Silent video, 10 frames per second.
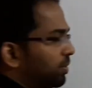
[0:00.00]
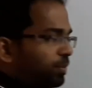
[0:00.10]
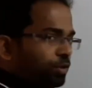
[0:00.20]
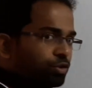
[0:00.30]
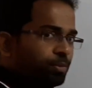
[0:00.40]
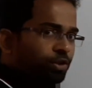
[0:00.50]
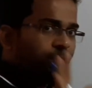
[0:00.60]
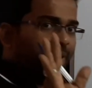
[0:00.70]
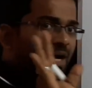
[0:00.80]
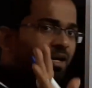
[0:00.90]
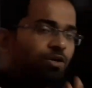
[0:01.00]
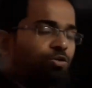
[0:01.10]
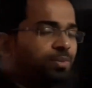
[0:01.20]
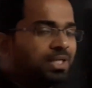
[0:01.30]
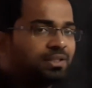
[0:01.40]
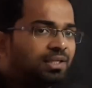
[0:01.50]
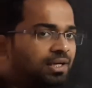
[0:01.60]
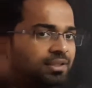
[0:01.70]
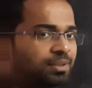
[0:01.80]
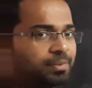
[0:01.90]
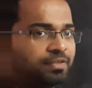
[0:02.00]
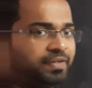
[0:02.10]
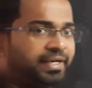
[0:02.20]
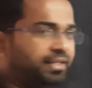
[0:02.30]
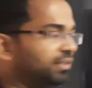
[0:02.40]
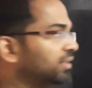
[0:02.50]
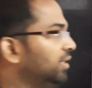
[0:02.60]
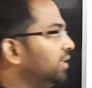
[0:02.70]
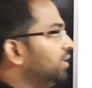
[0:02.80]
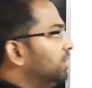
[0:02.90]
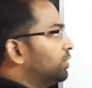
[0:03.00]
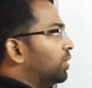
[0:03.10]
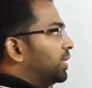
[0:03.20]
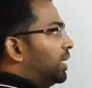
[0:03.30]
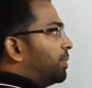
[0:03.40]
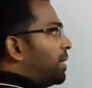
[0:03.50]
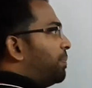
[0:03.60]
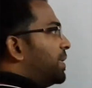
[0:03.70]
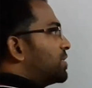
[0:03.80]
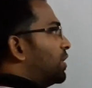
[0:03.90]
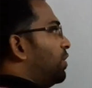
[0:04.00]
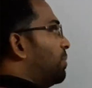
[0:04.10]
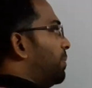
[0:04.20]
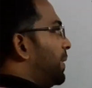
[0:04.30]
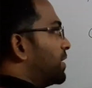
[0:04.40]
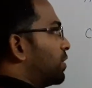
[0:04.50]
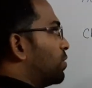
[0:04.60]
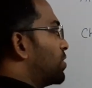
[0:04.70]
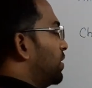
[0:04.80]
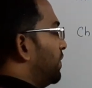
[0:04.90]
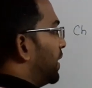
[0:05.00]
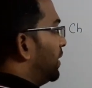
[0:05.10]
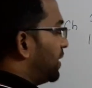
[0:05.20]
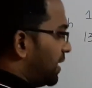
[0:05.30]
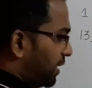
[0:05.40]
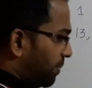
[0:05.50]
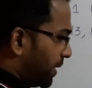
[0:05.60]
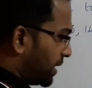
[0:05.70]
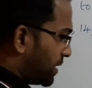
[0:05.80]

பண்ண முடியும் ஸோ மொத்தமே ஆறு டூ மார்க் தான் அட்டன் பண்ண வேண்டியது ஸோ அதில் கம்பல்சரி நம்ம படித்த கொஷின் வர்றதுக்கு அதிகமான